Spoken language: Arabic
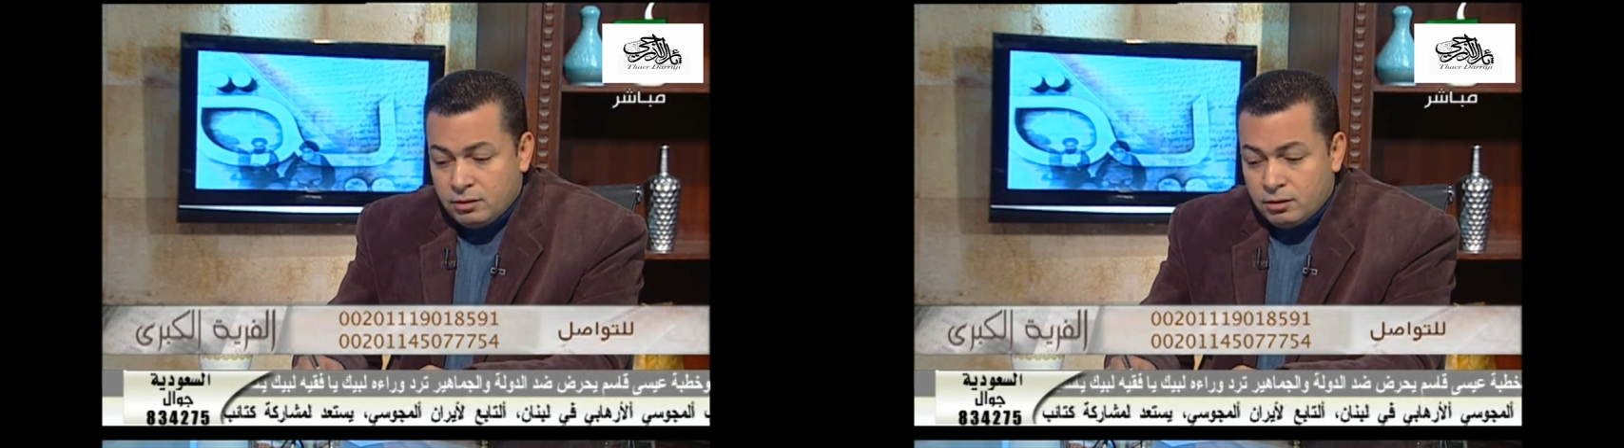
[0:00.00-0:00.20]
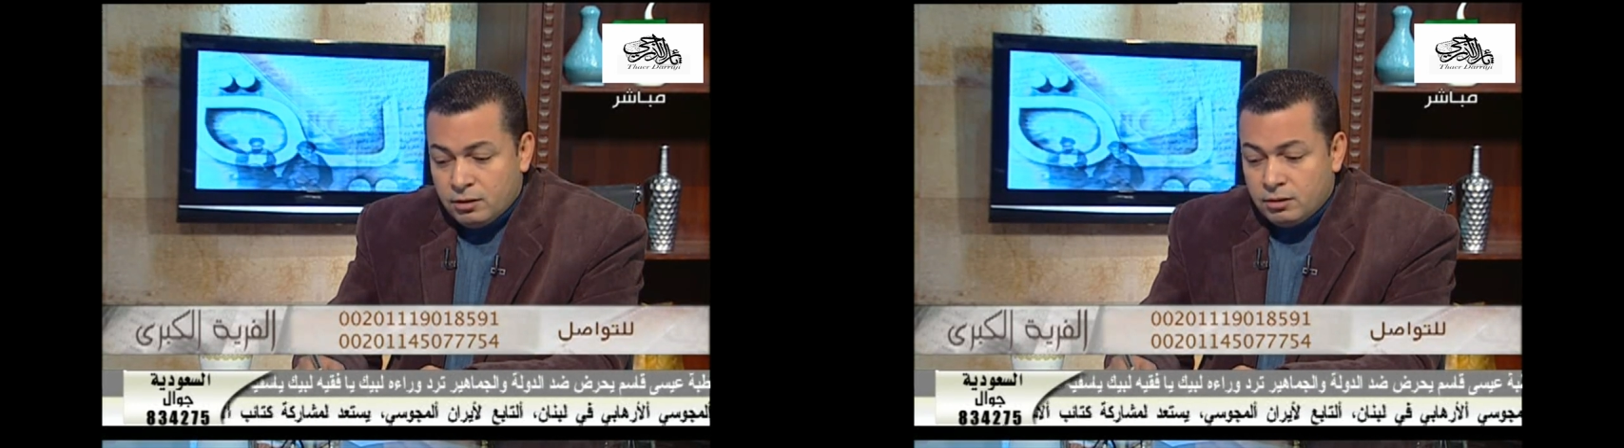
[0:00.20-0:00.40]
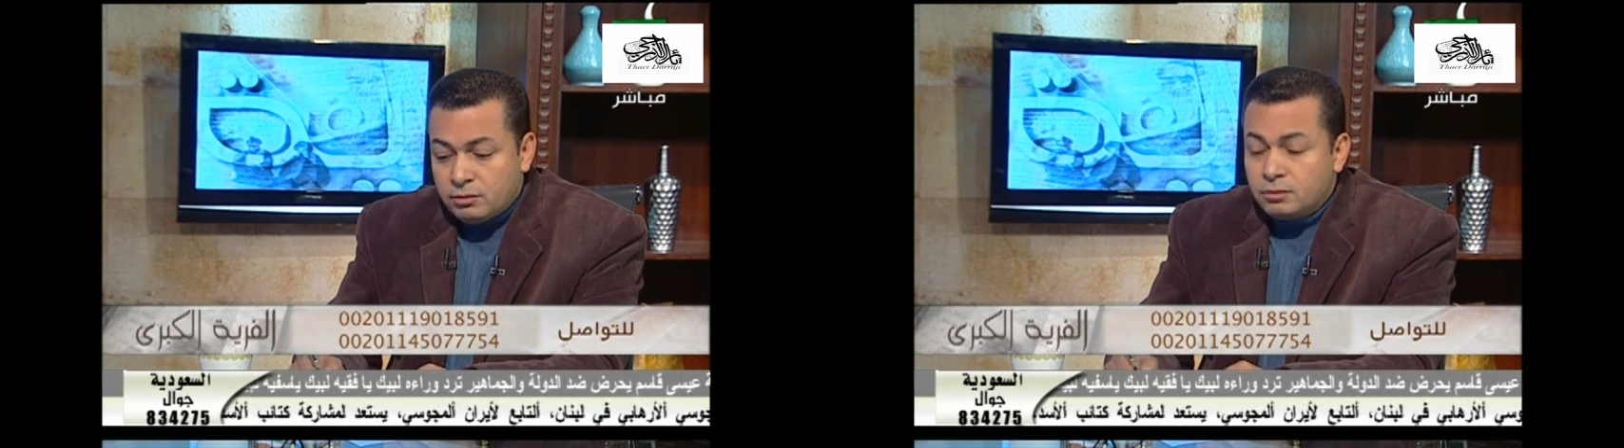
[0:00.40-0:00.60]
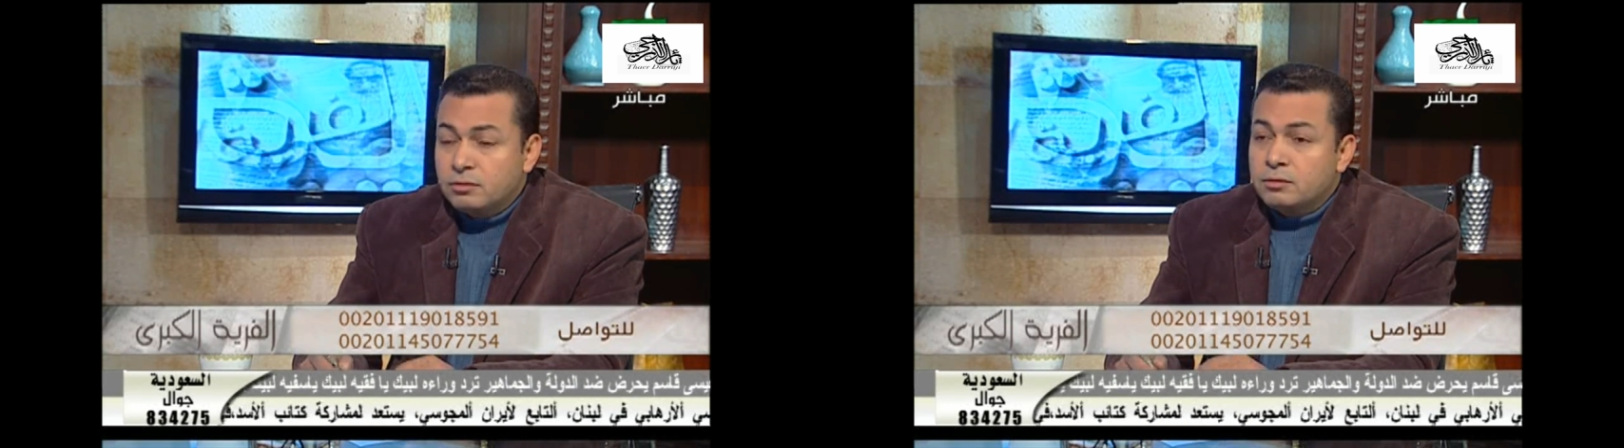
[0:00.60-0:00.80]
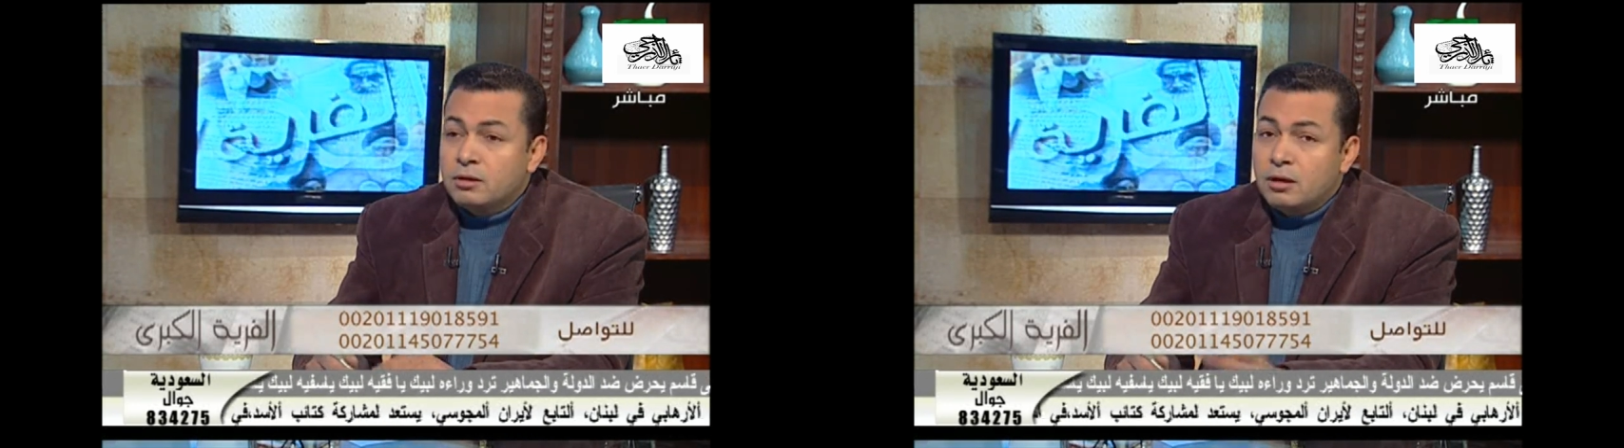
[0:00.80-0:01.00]
طيب
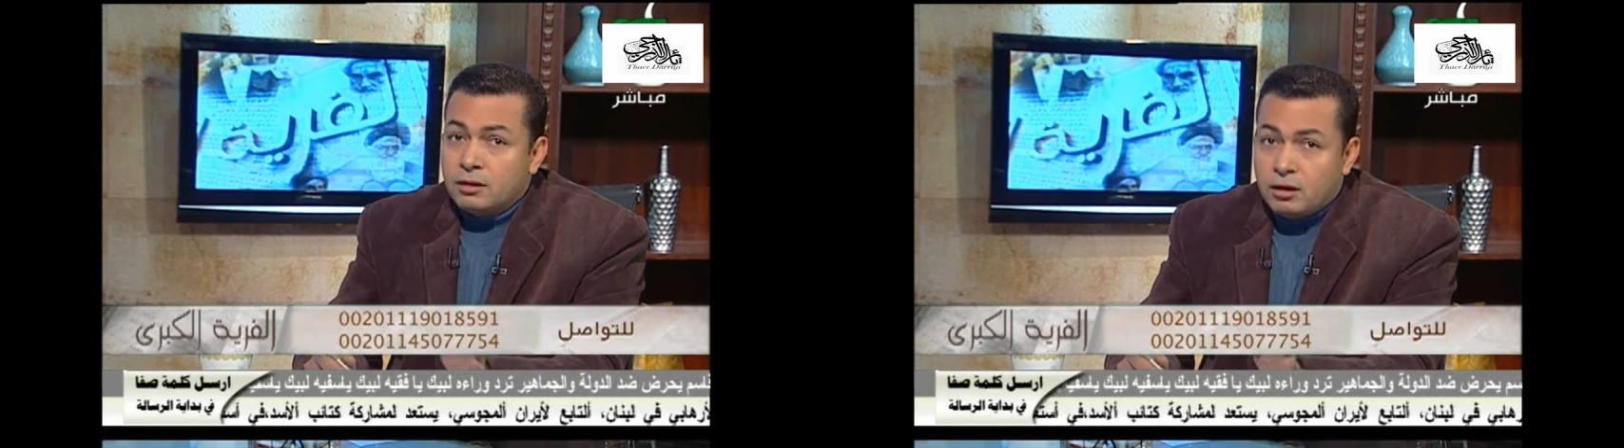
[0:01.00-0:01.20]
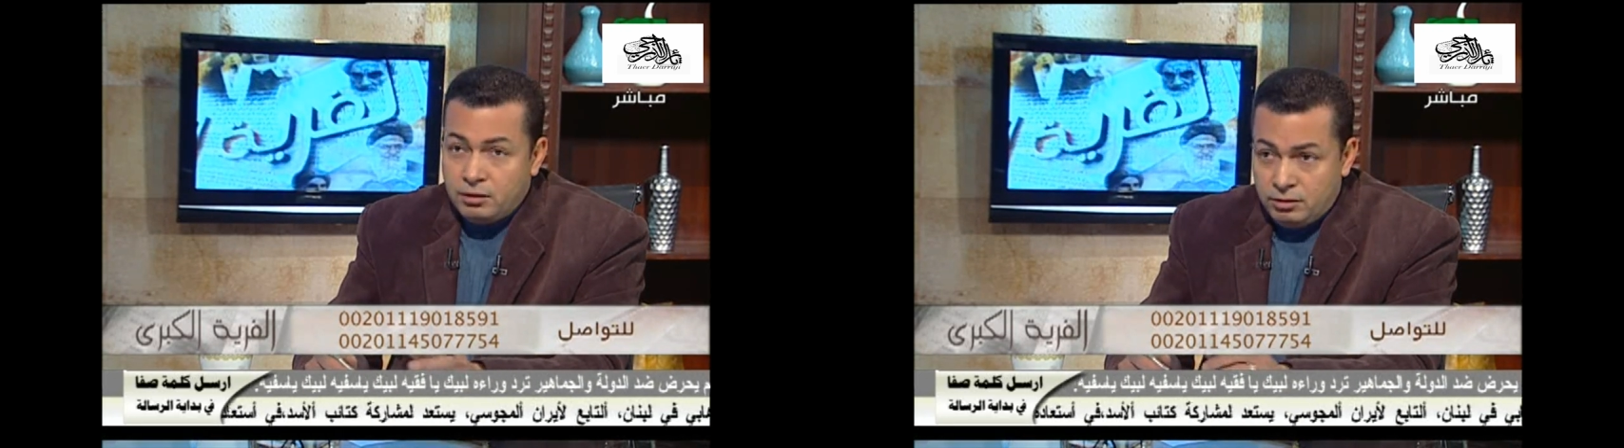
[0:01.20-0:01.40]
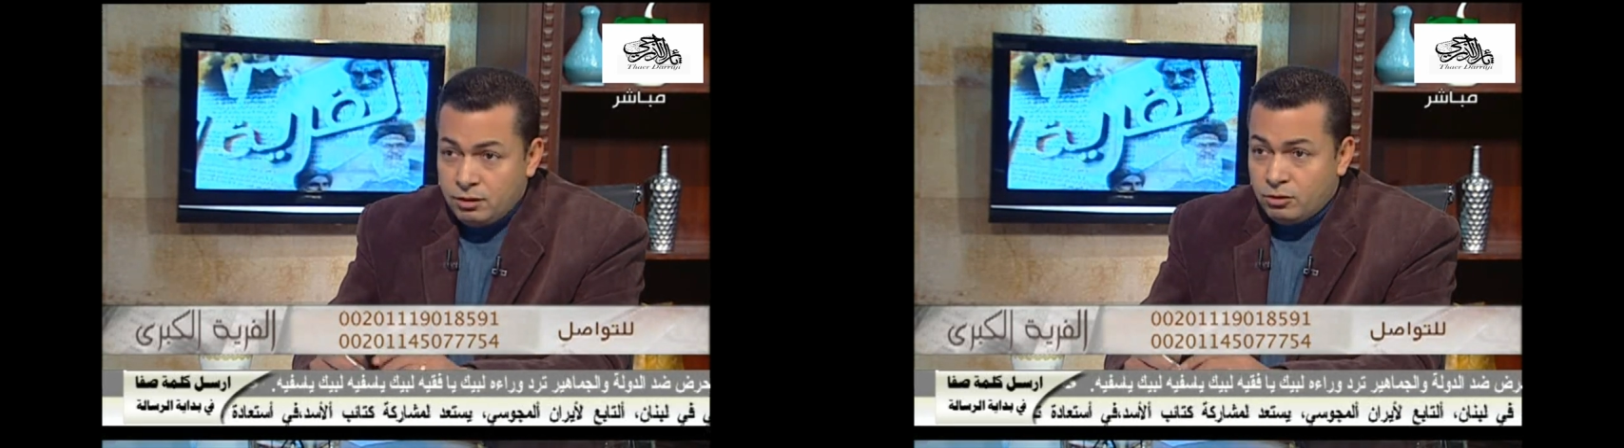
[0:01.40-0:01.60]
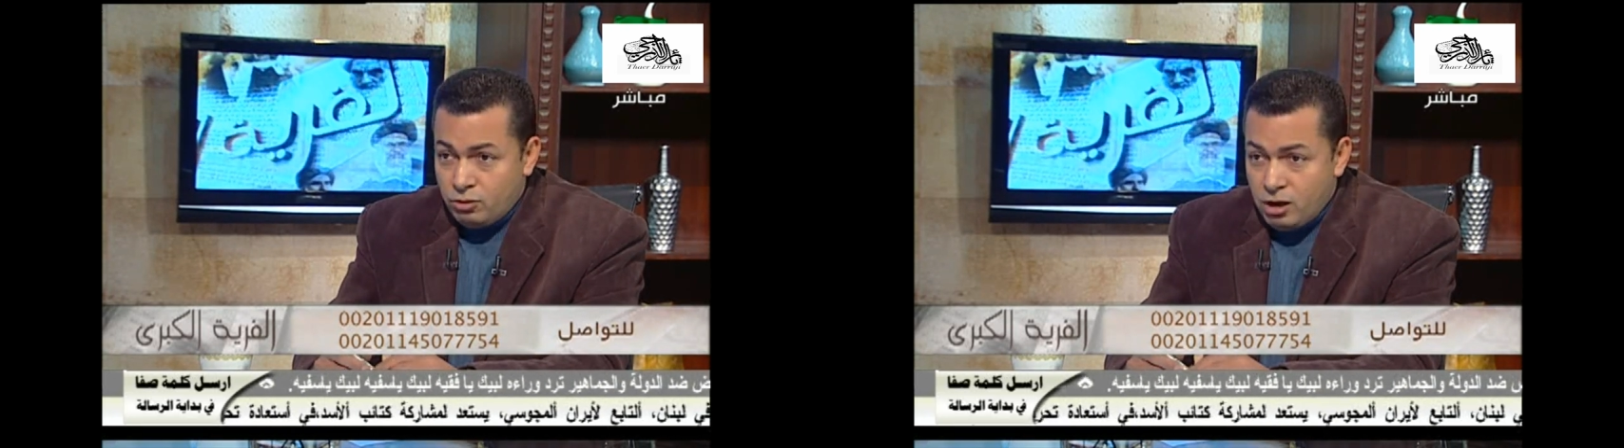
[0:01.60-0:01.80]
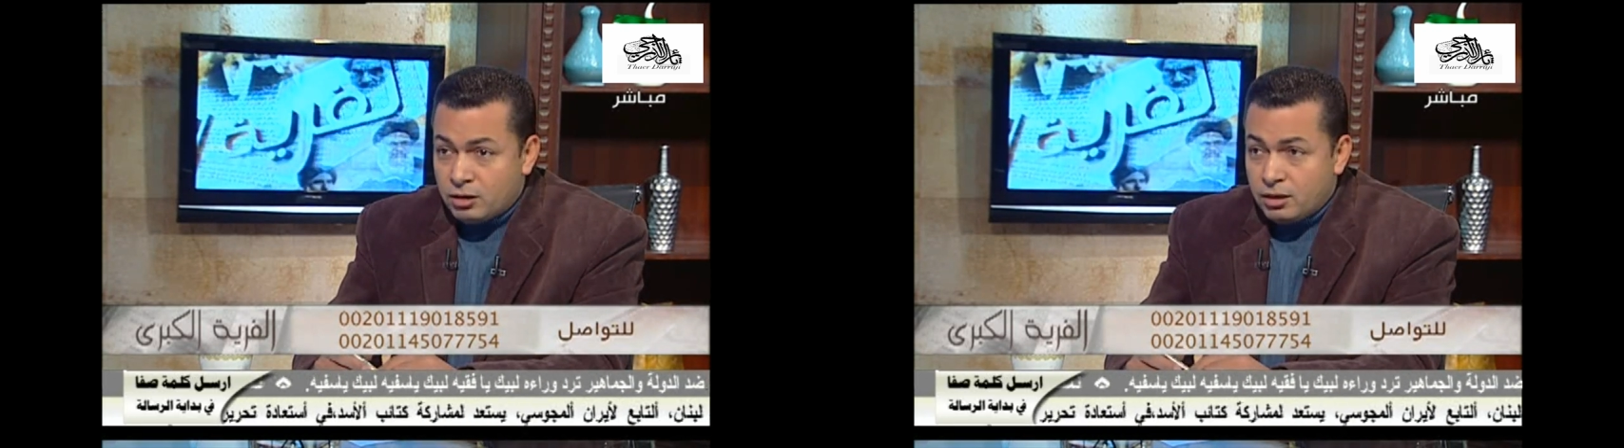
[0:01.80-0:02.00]
انقطع الاتصال
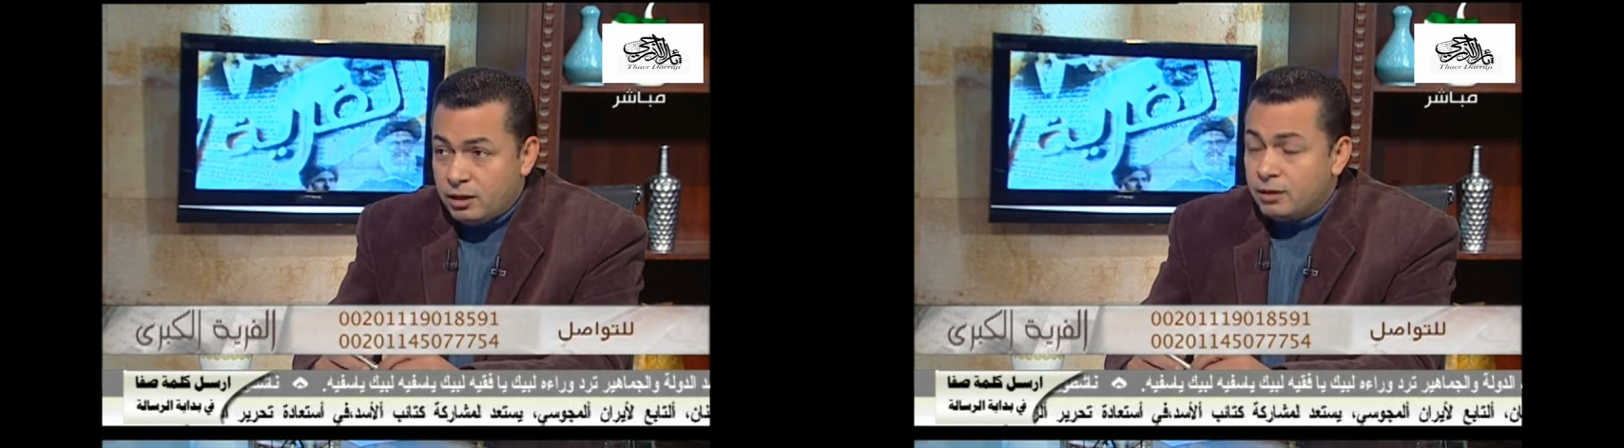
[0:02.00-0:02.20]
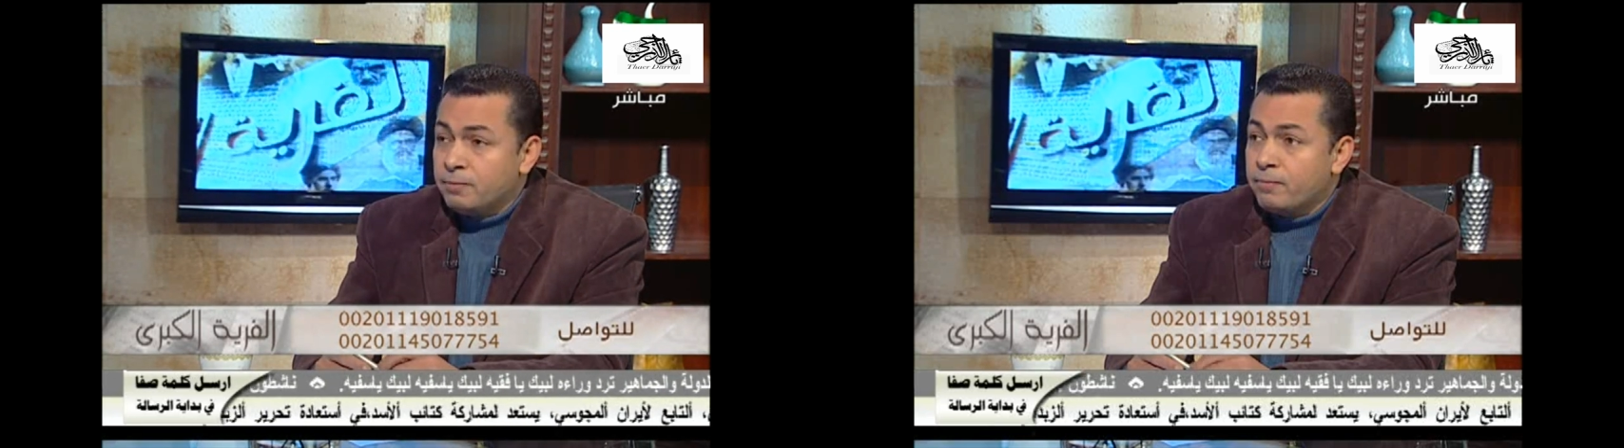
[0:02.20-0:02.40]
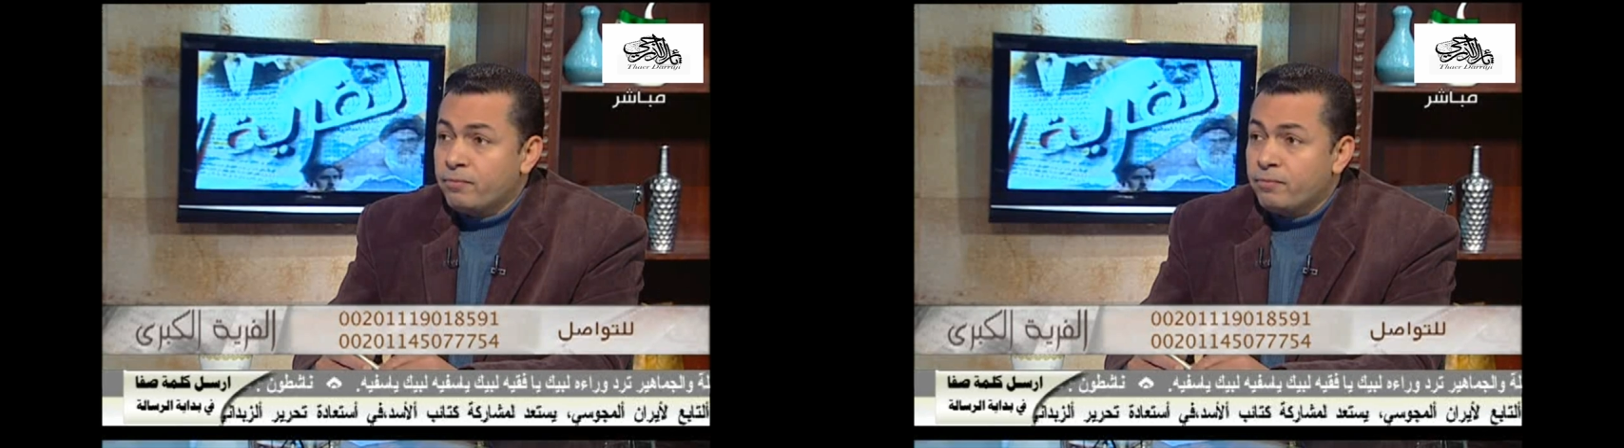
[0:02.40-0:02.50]
هو قطع يعني